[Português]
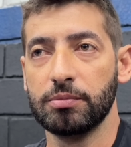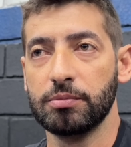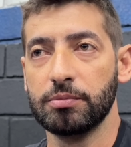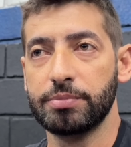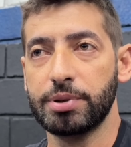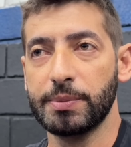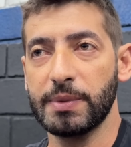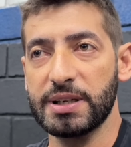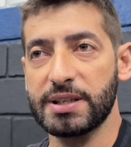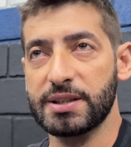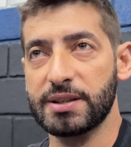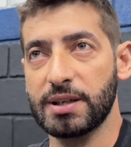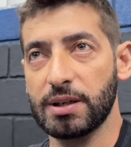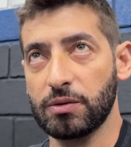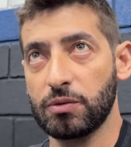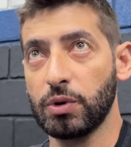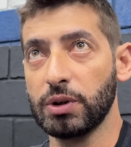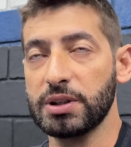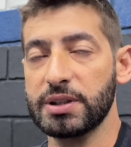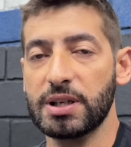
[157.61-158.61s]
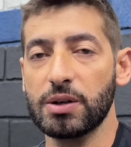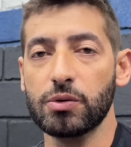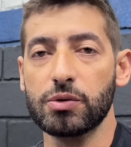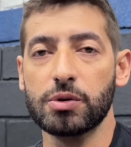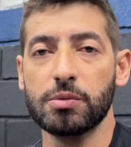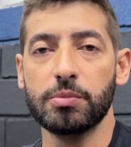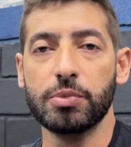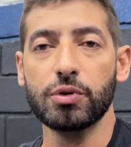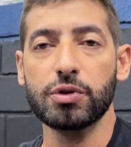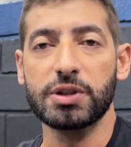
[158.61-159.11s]
por mais que você, quando você usa
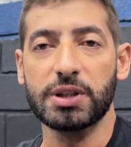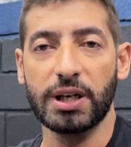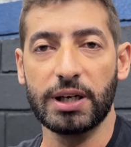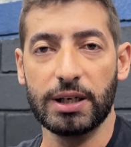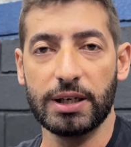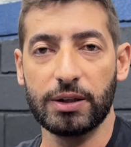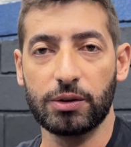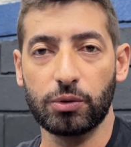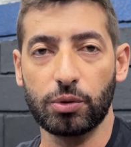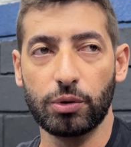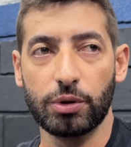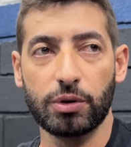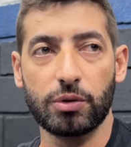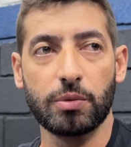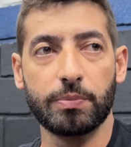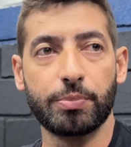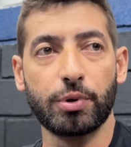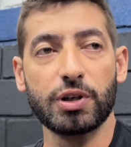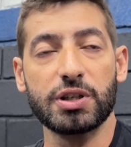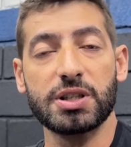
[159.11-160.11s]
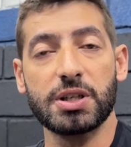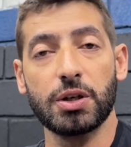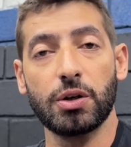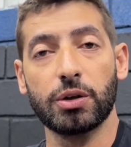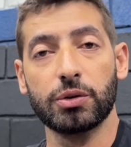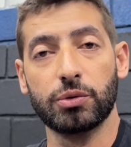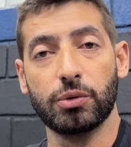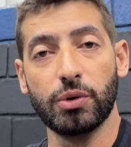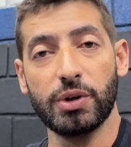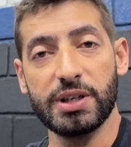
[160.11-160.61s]
um booster eletrônico por
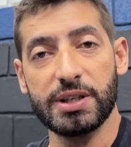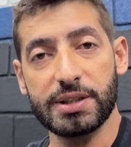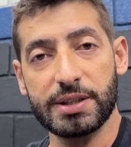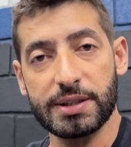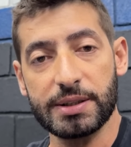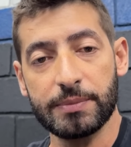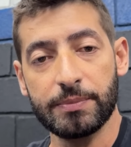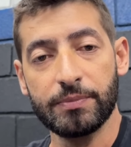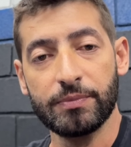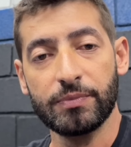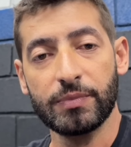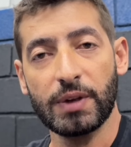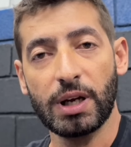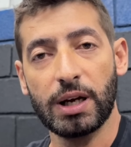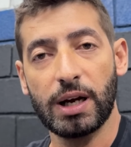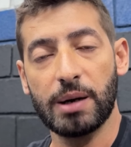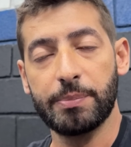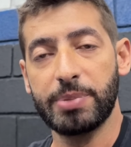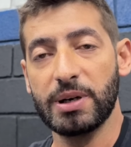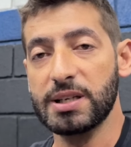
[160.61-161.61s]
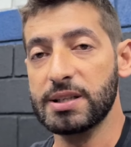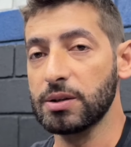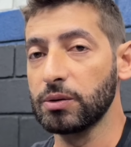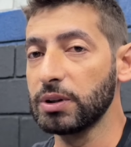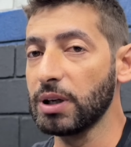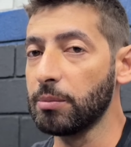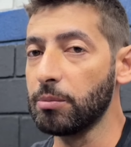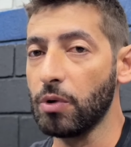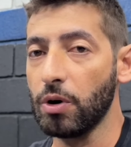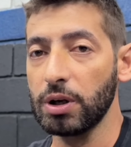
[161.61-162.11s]
CO2, a pressão
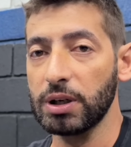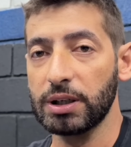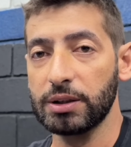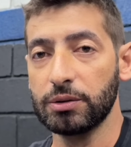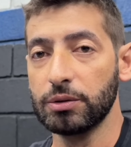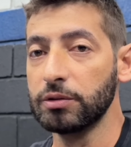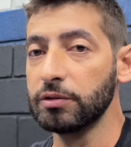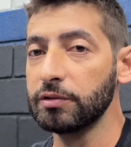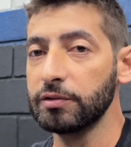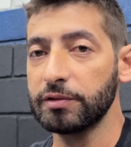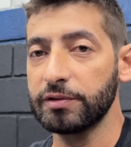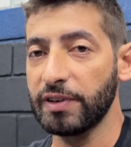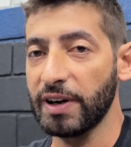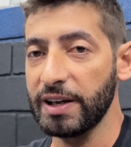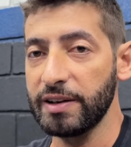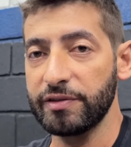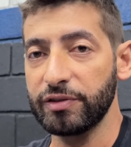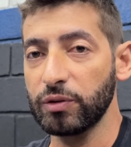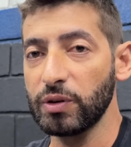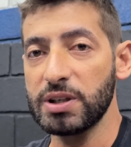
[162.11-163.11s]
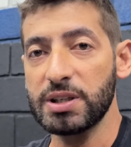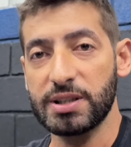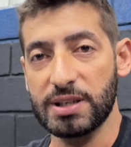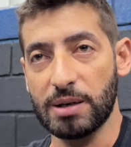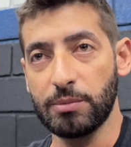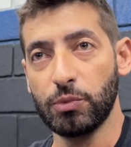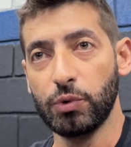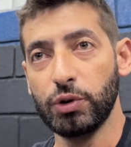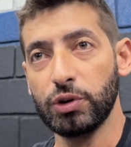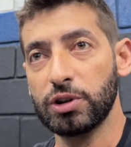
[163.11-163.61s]
da mola não vai influenciar
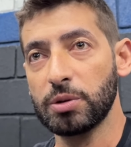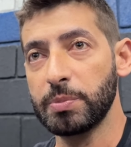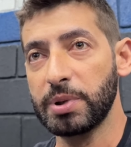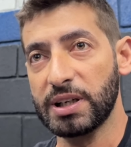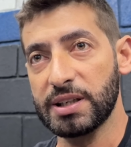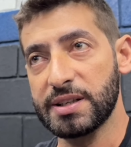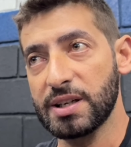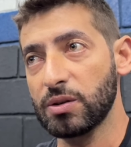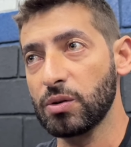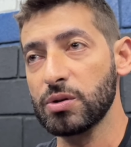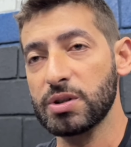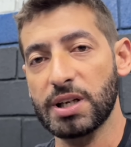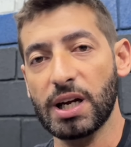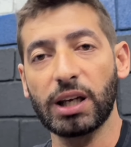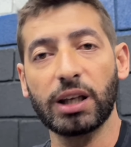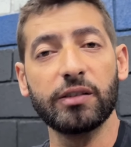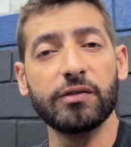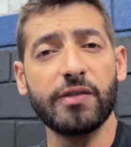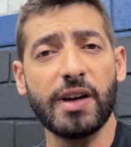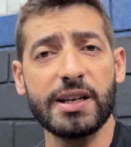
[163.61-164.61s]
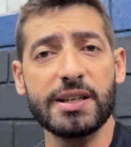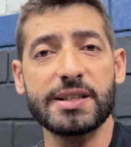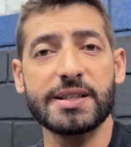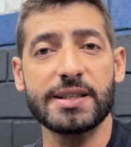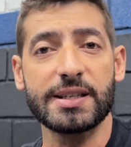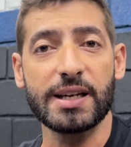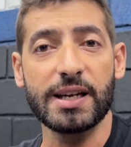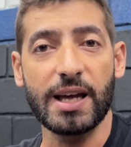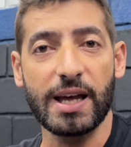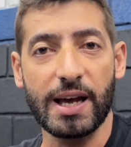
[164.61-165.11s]
muito porque você consegue
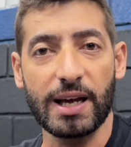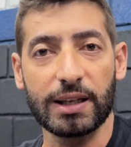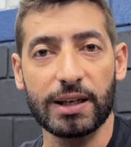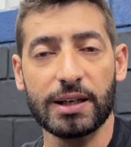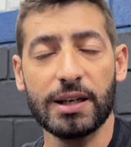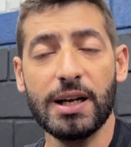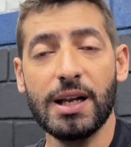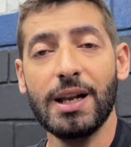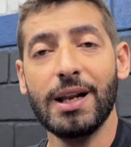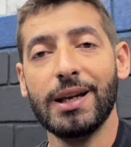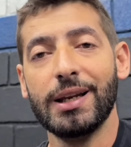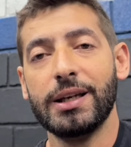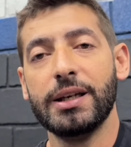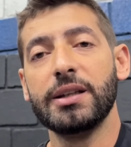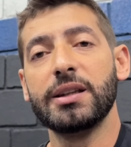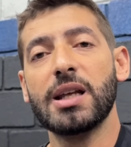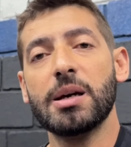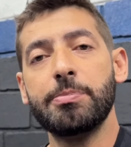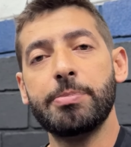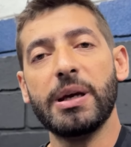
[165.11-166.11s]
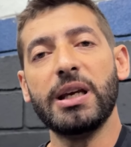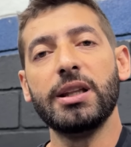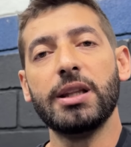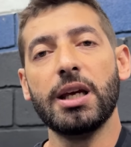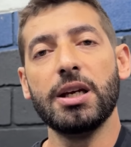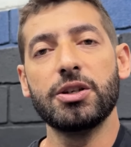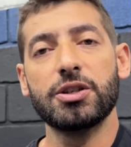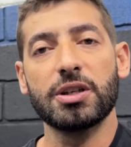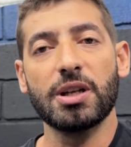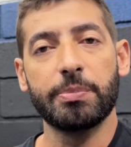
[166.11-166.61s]
vencer ela
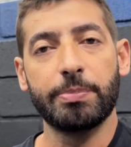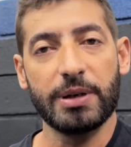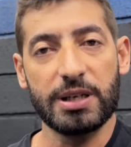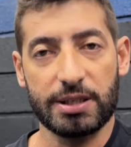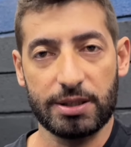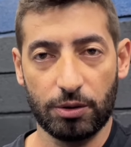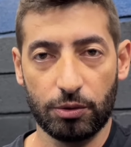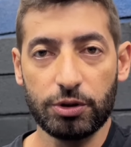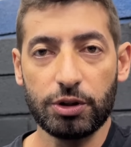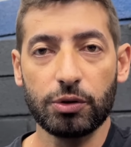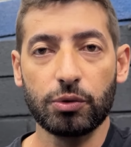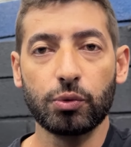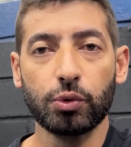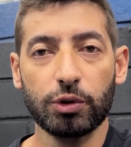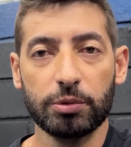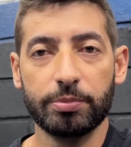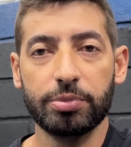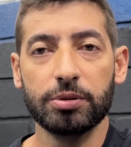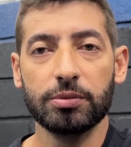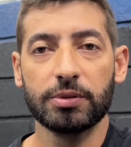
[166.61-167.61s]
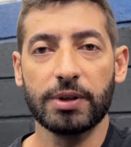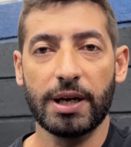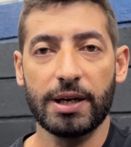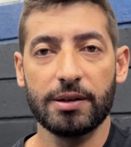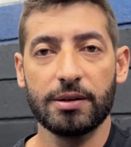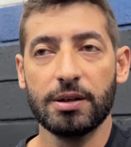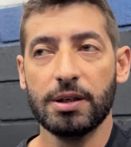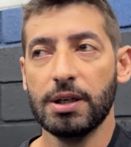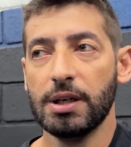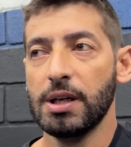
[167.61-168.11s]
independente da pressão de turbo, né?